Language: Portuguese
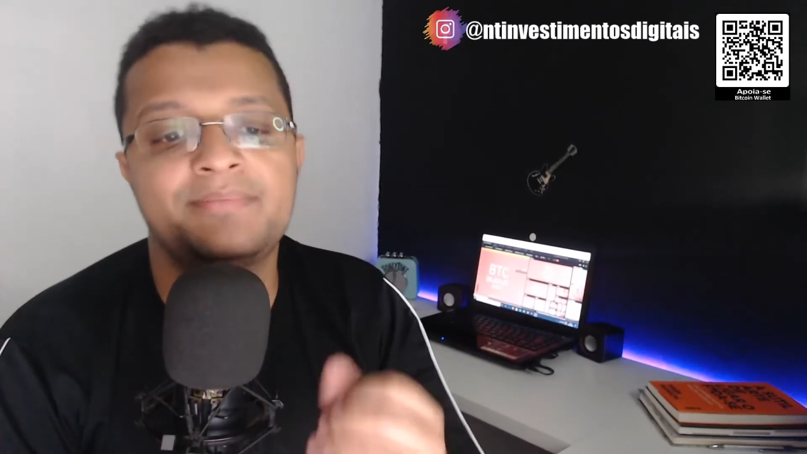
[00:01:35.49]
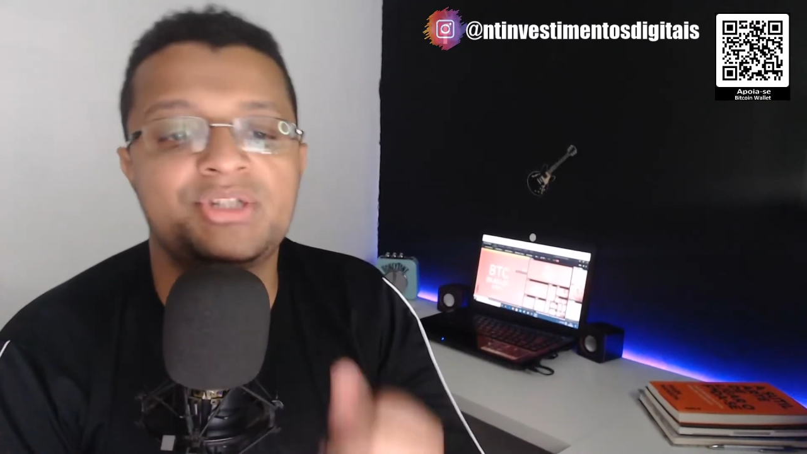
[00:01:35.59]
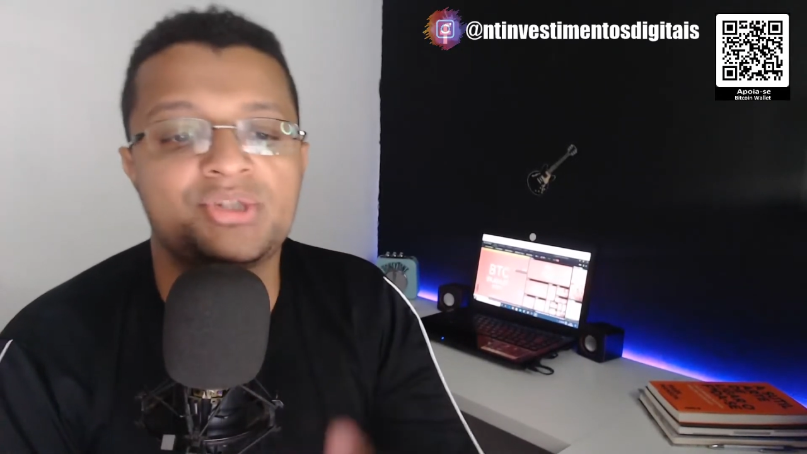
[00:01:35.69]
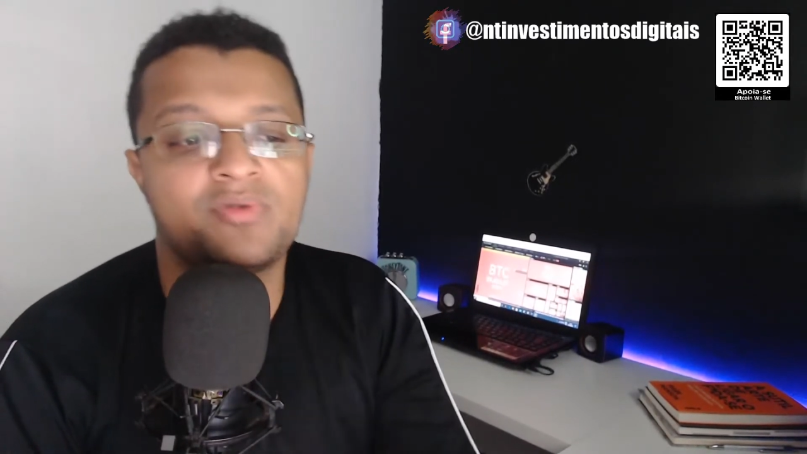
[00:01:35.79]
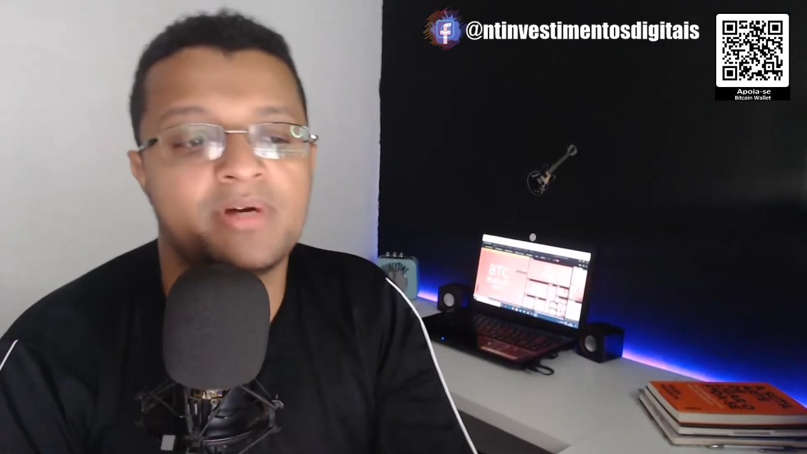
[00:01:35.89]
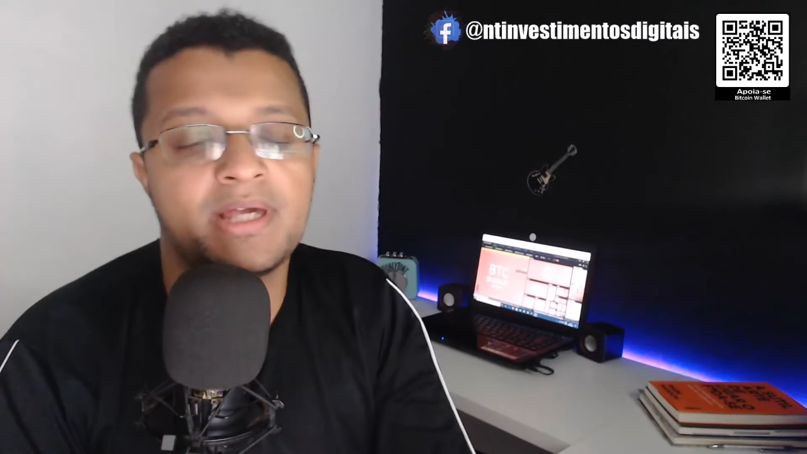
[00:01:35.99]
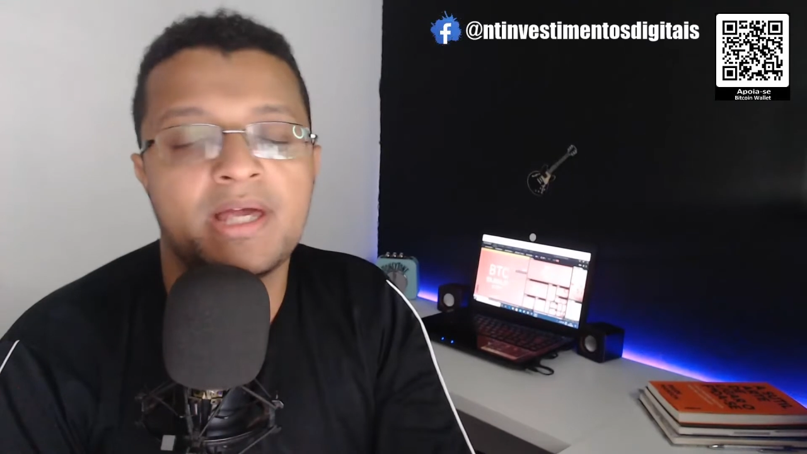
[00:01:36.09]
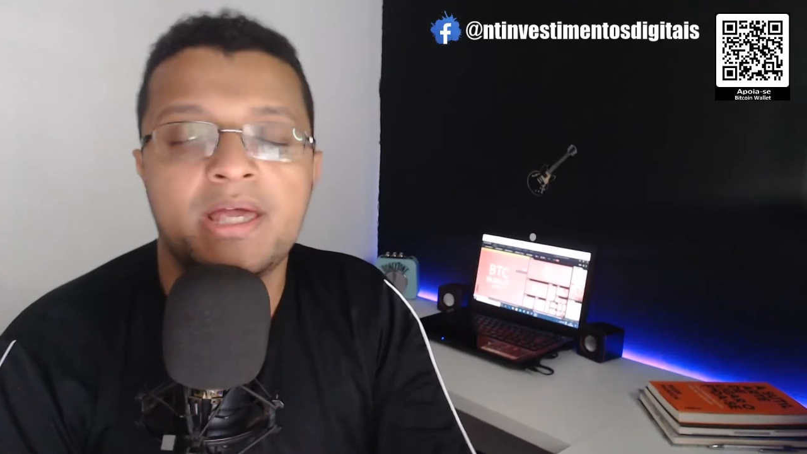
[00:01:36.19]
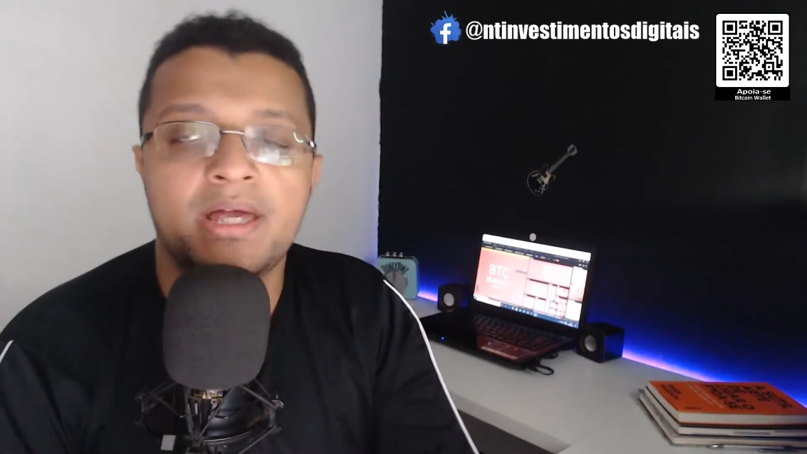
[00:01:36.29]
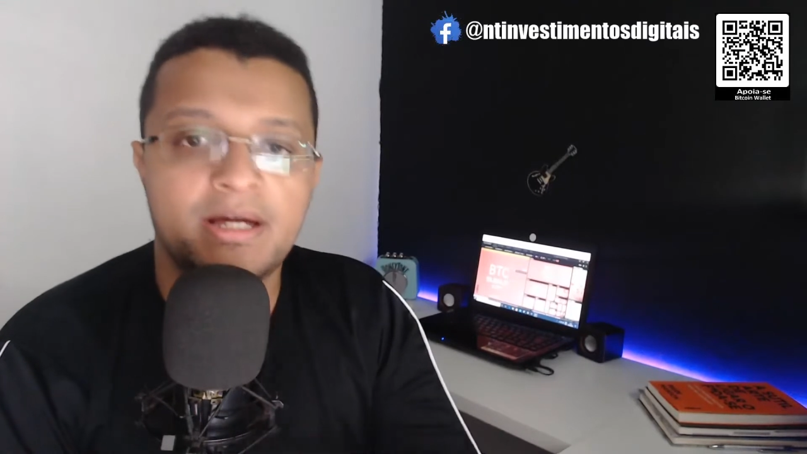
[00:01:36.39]
Bitcoin
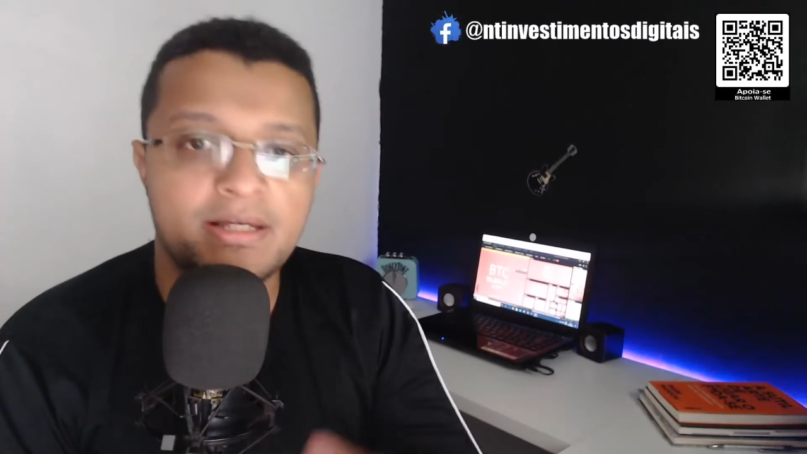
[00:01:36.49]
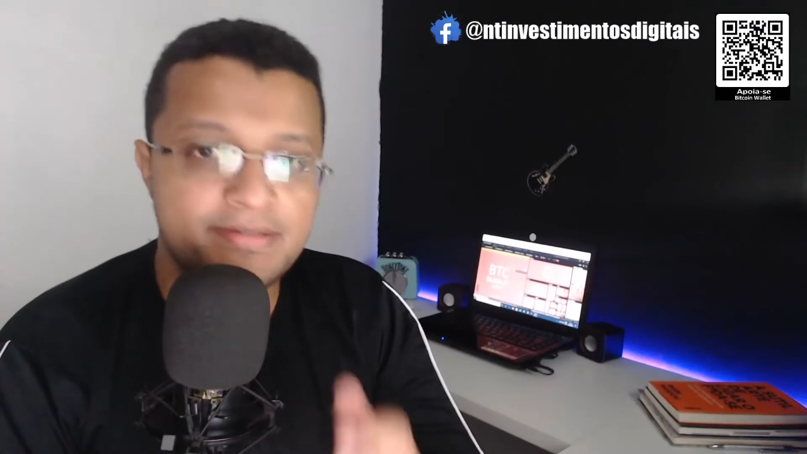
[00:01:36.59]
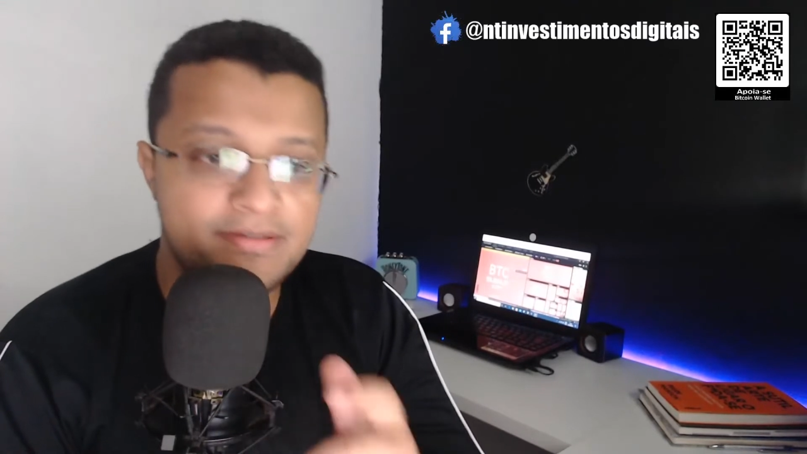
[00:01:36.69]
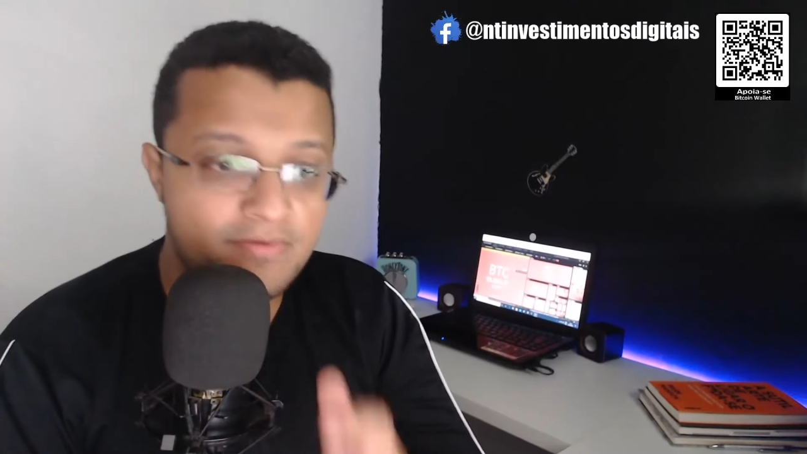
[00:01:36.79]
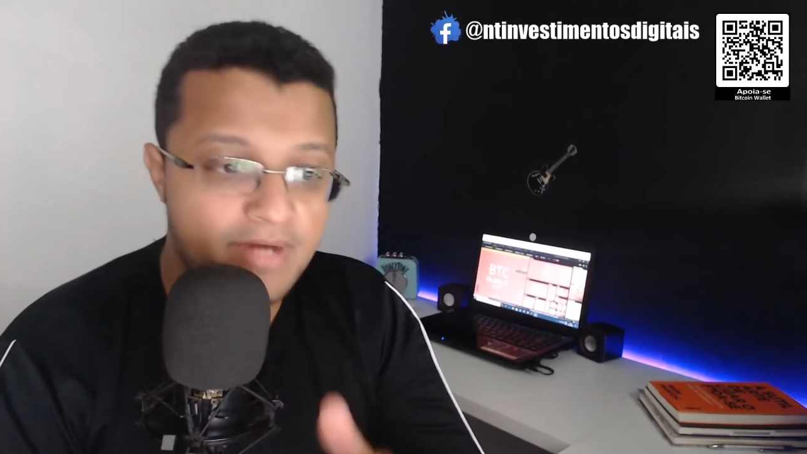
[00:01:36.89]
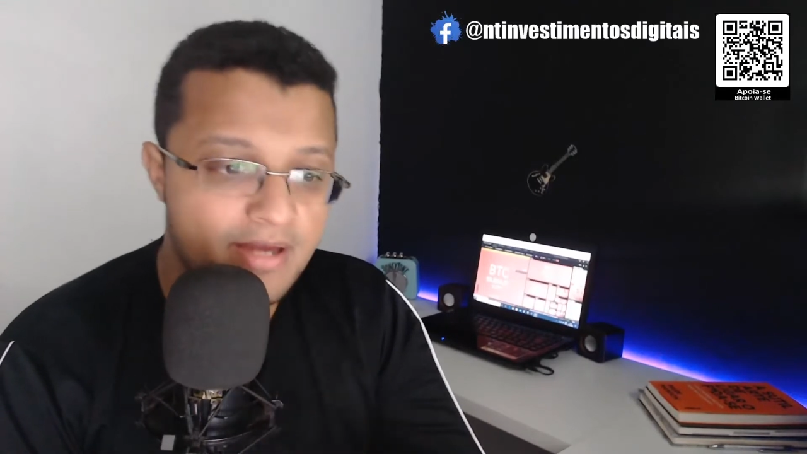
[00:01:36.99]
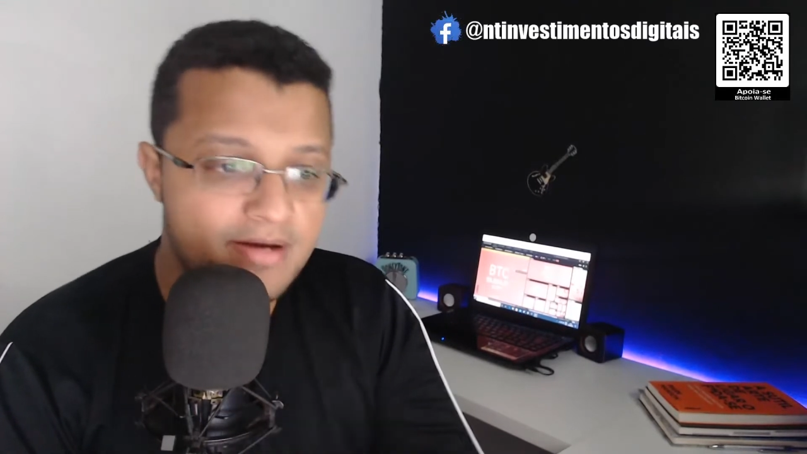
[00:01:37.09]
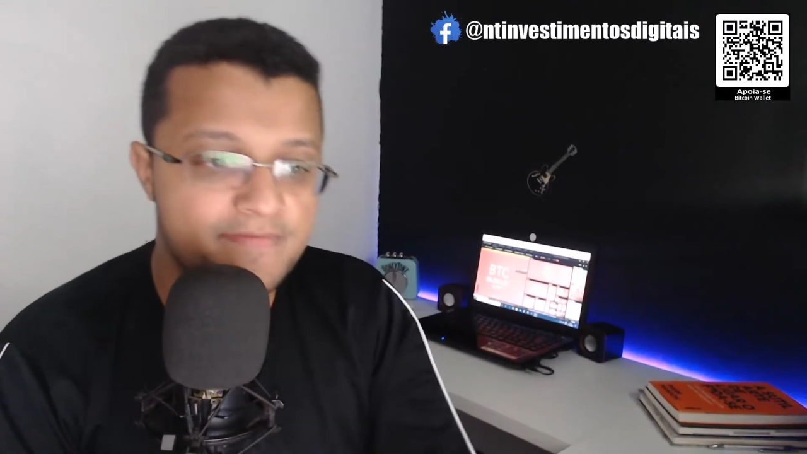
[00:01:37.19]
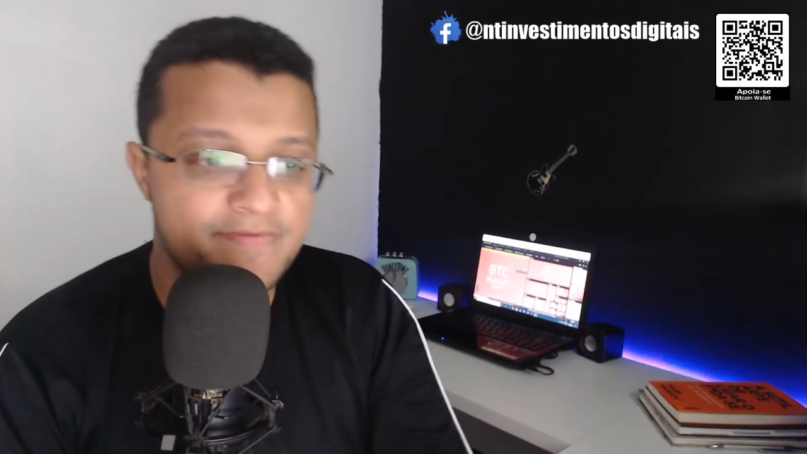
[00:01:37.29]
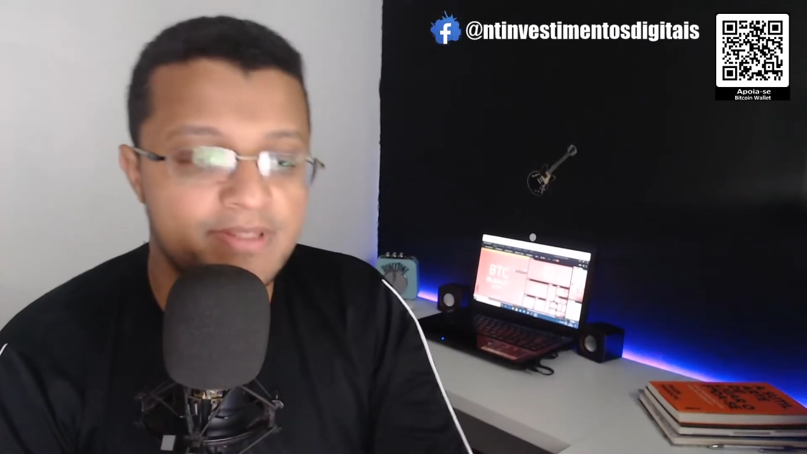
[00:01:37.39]
antes do
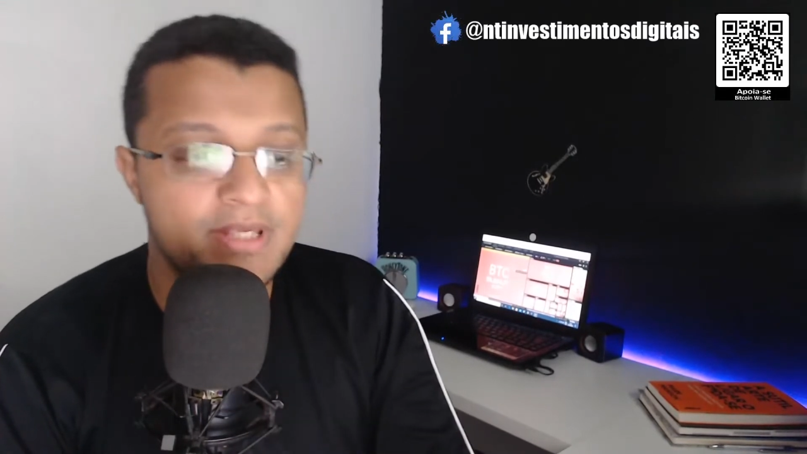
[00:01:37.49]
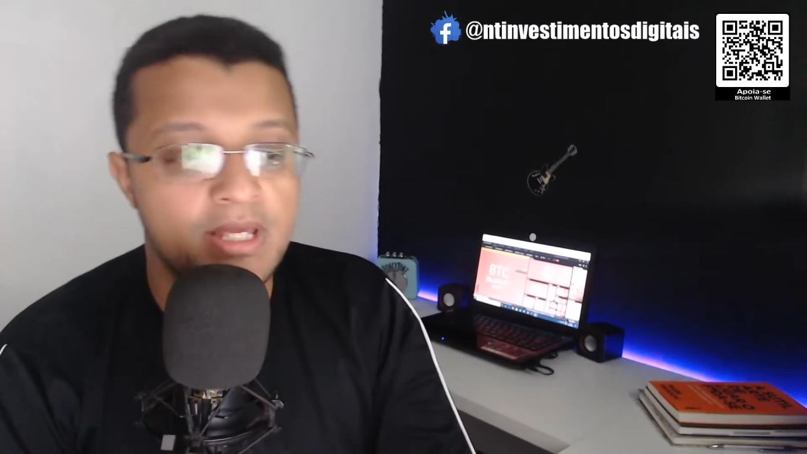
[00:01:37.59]
Helvin,